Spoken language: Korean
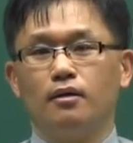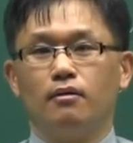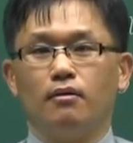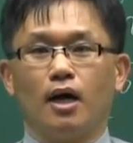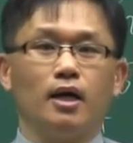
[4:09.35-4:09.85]

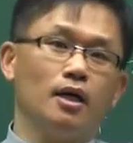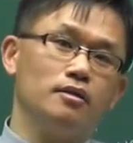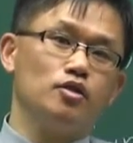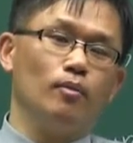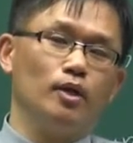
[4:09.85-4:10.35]
어,
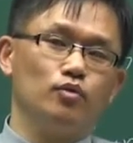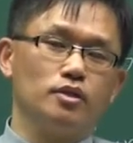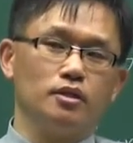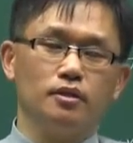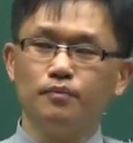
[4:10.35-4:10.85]
강의하는 저만도
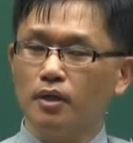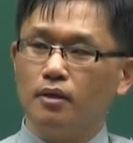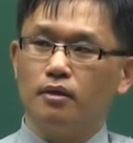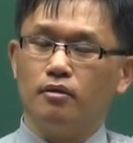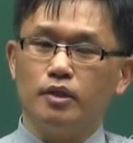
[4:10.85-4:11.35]
지금 어,